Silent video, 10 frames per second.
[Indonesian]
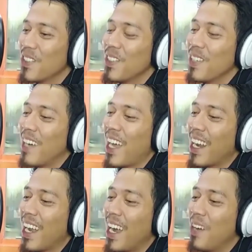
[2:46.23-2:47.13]
nama
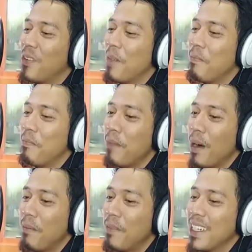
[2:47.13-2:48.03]
karak ngahuap
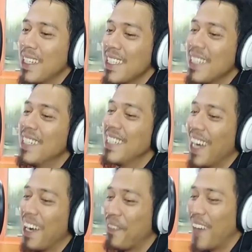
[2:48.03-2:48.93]
mam geus
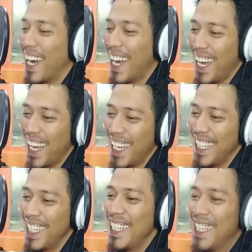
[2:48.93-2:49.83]
enggak, bye
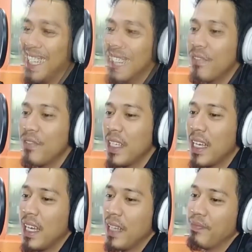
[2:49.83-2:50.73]
ya
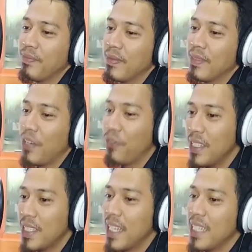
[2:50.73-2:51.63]

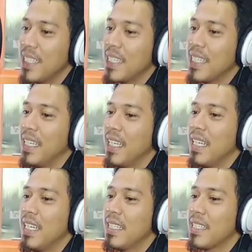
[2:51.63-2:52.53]
Nafisa Rizki
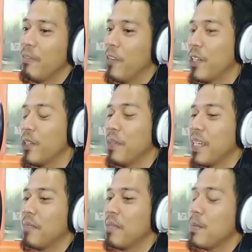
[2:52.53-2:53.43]
Assalamualaikum
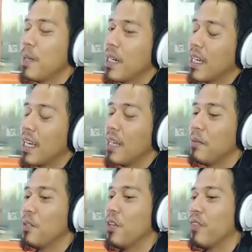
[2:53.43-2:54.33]
ikan mas bareng Kang
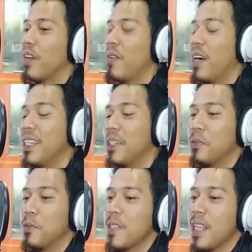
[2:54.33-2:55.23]
Mudofar
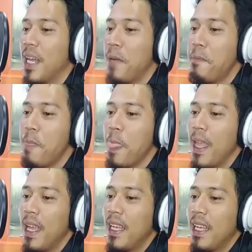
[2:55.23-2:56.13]
Waalaikumsalam
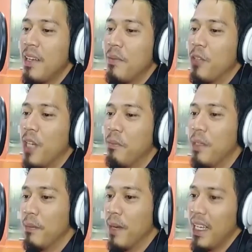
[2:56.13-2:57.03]
Mun
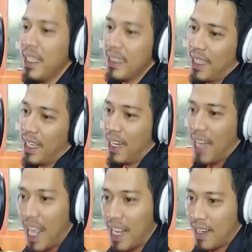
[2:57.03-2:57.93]
abdi mah eta
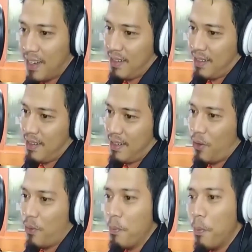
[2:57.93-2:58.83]
kelar
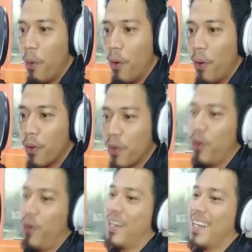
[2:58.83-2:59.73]
Moro